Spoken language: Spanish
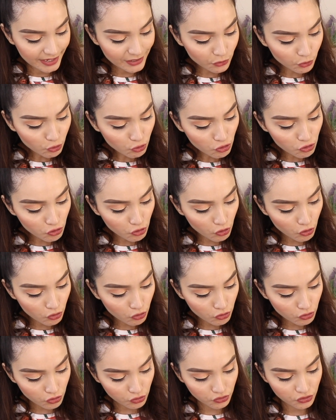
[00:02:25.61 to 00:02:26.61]
Es un
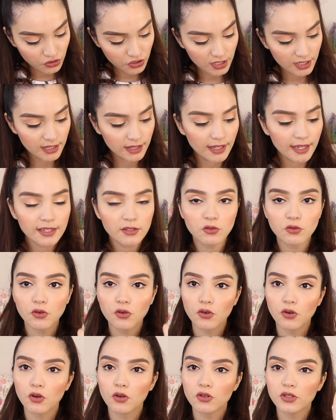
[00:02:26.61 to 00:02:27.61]
rojo rosita, es
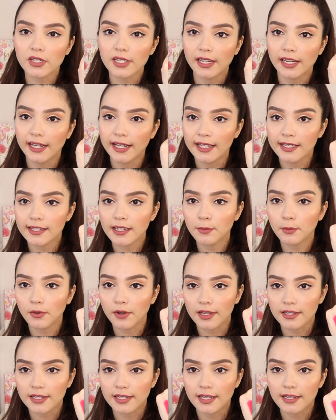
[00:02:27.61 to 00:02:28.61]
un rojo cereza,
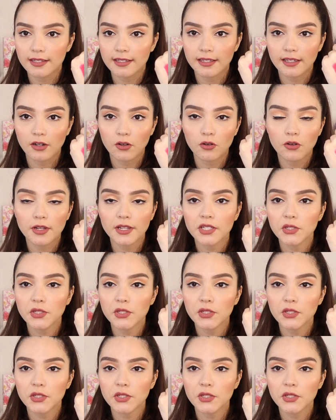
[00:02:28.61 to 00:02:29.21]
por así decirlo.